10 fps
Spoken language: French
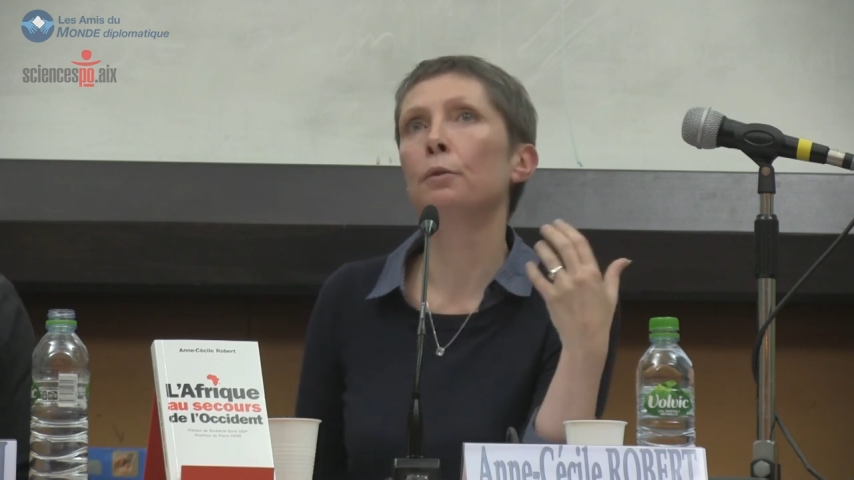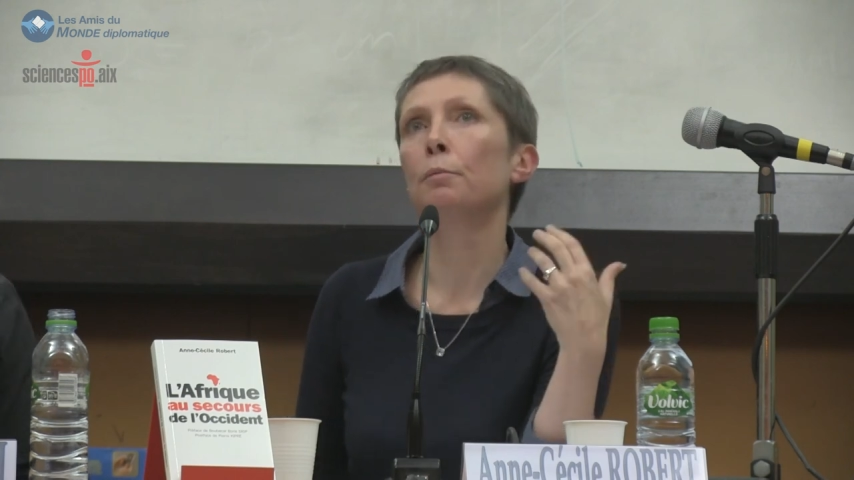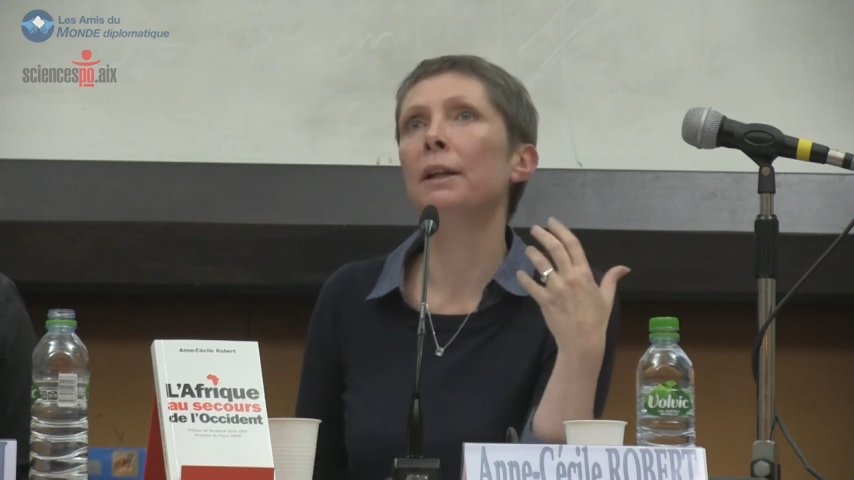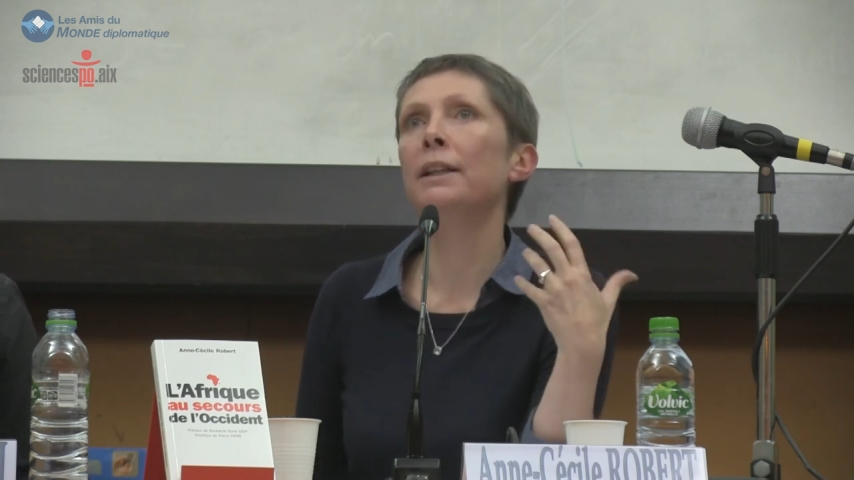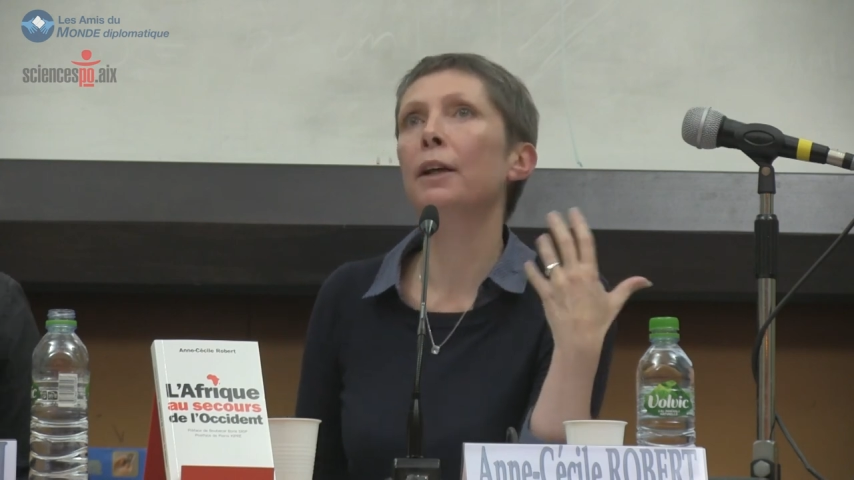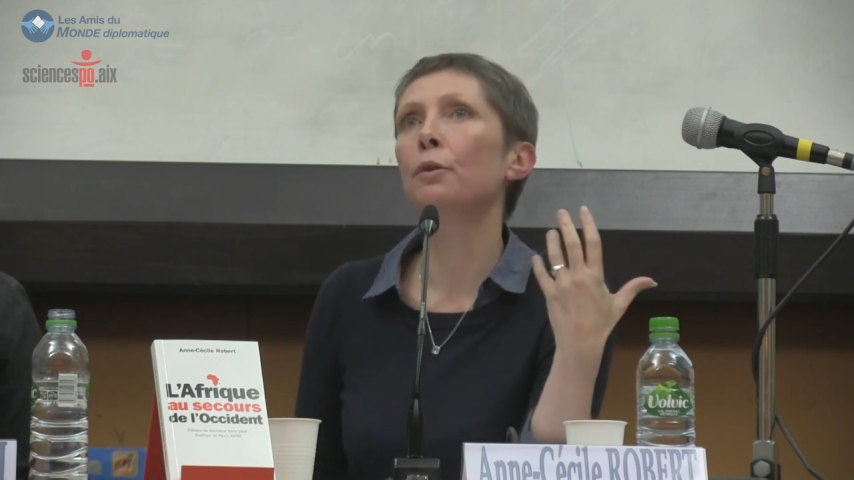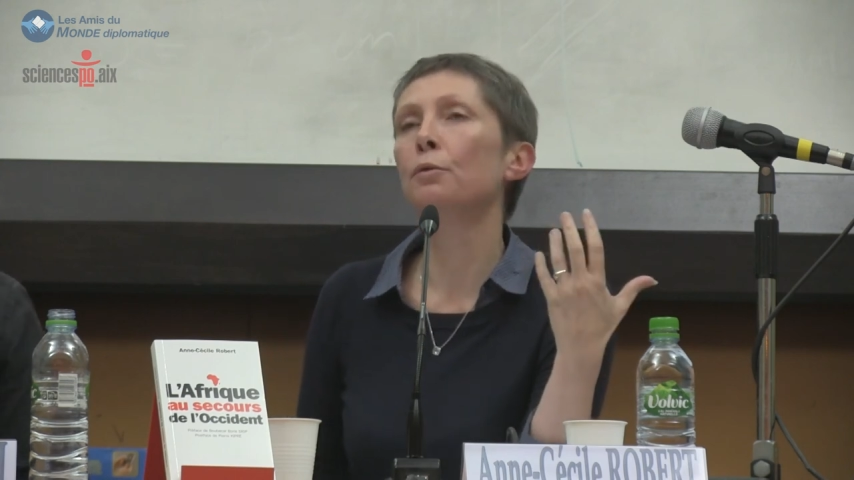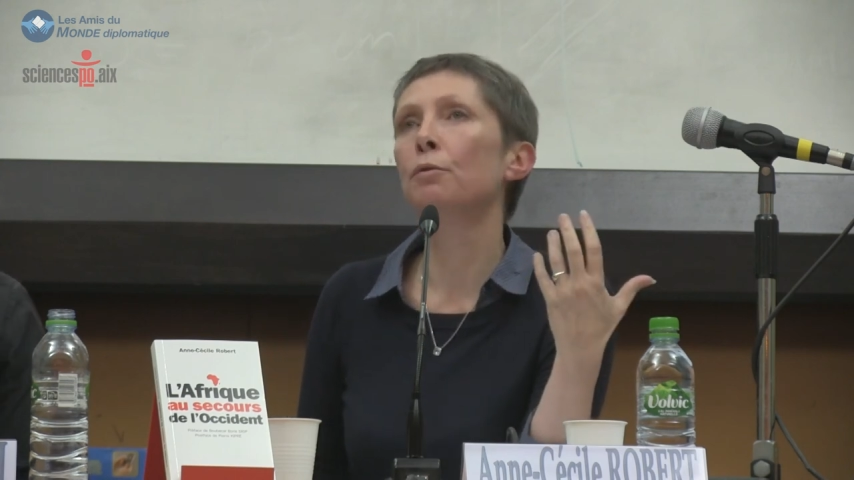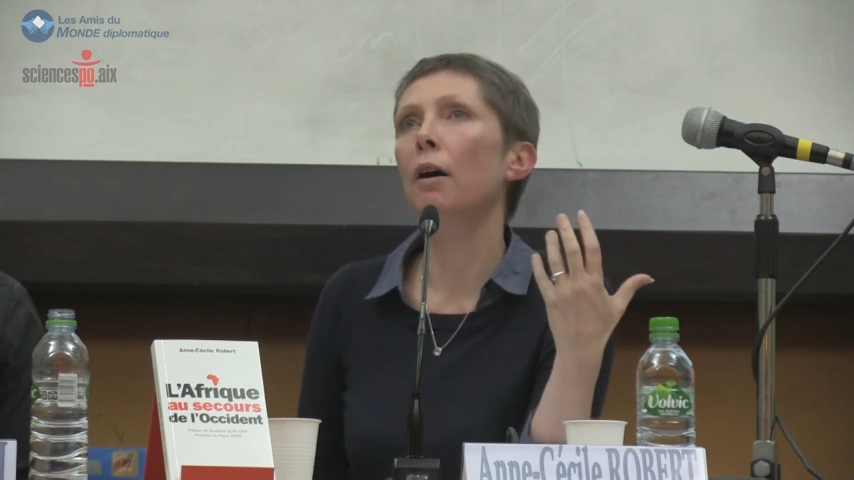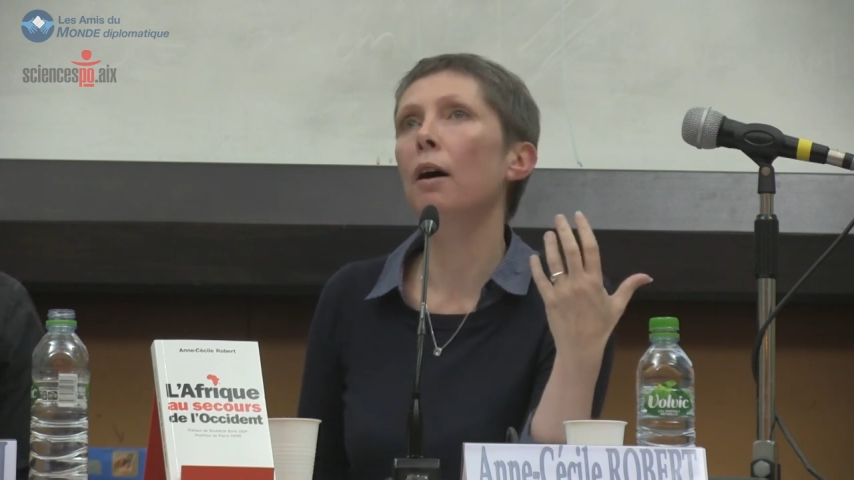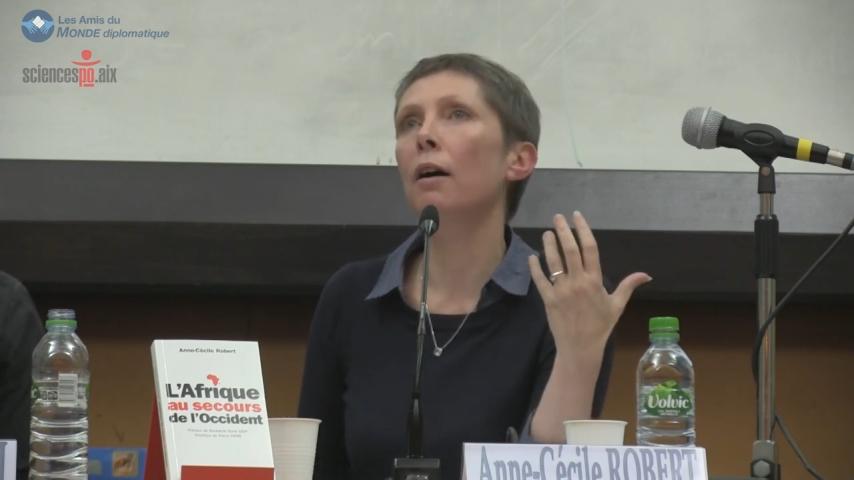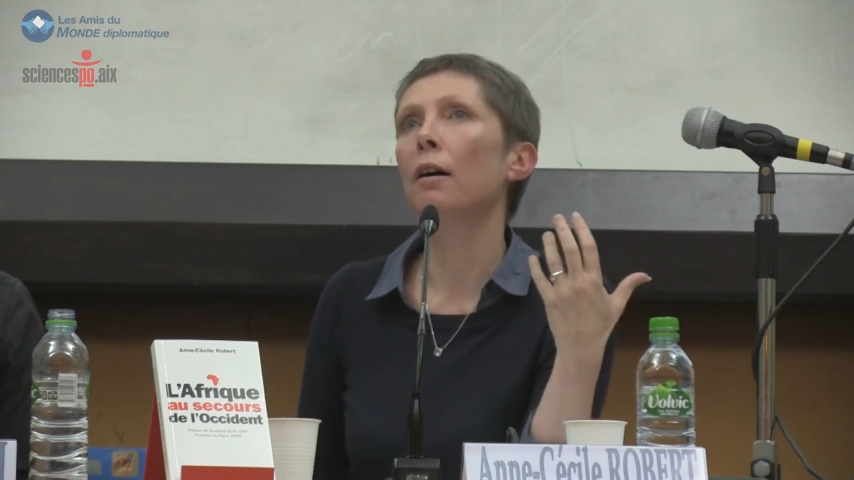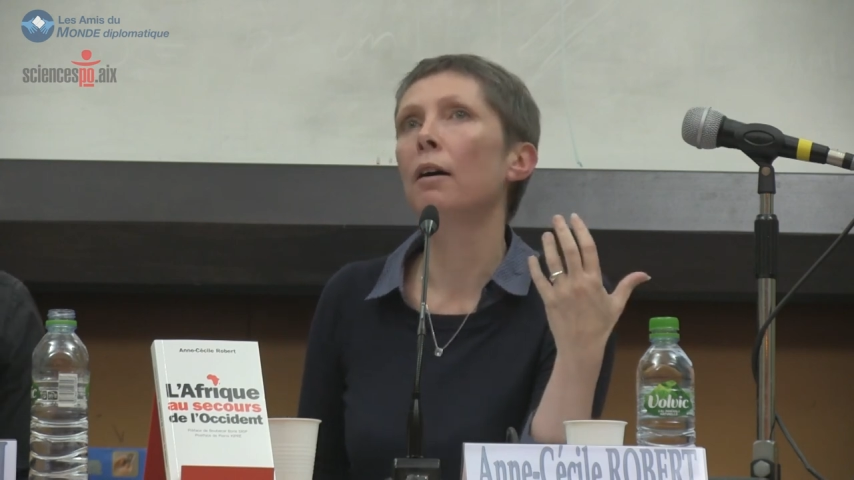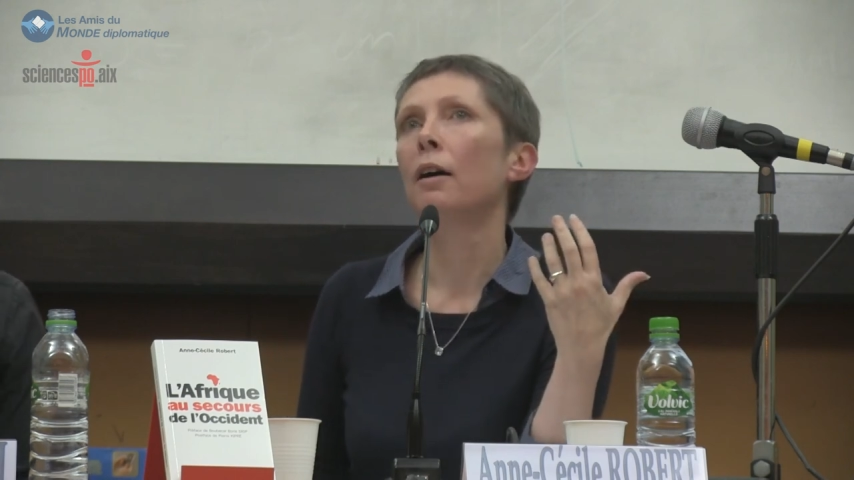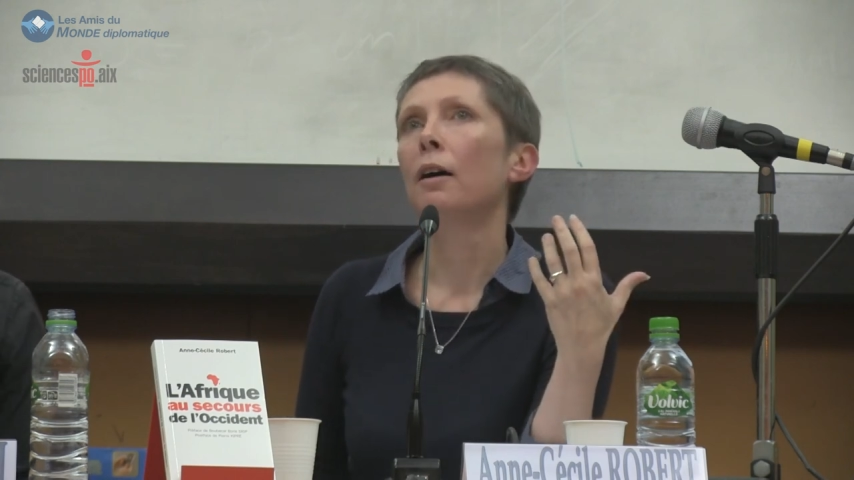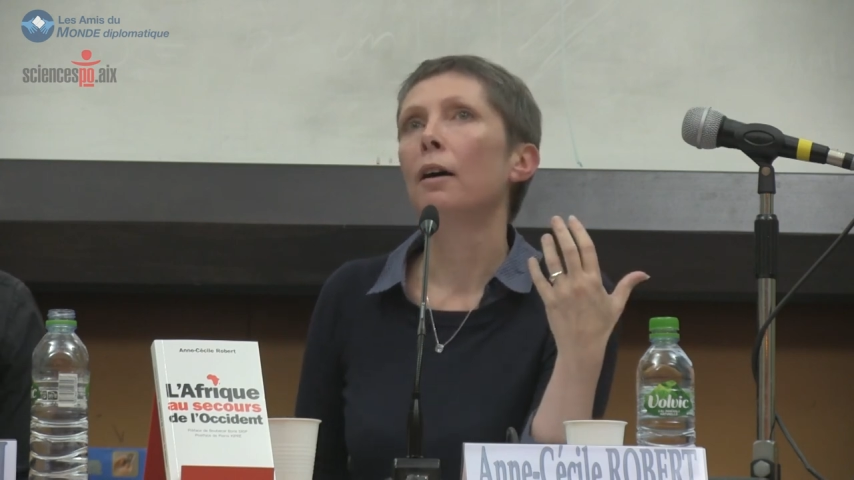manière de voir,